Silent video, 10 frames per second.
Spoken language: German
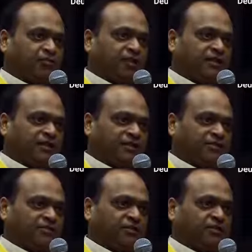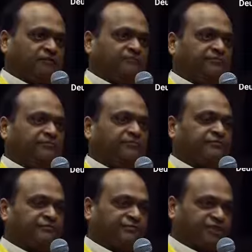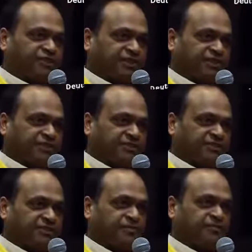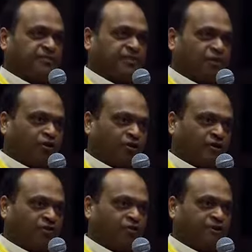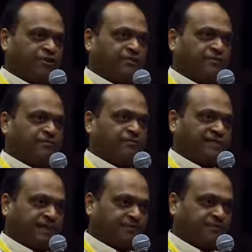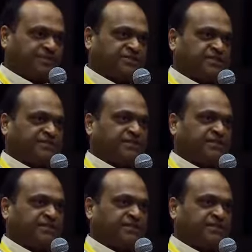an die Qualitäten des Vegetarismus, Nichtalkoholismus, Zölibat,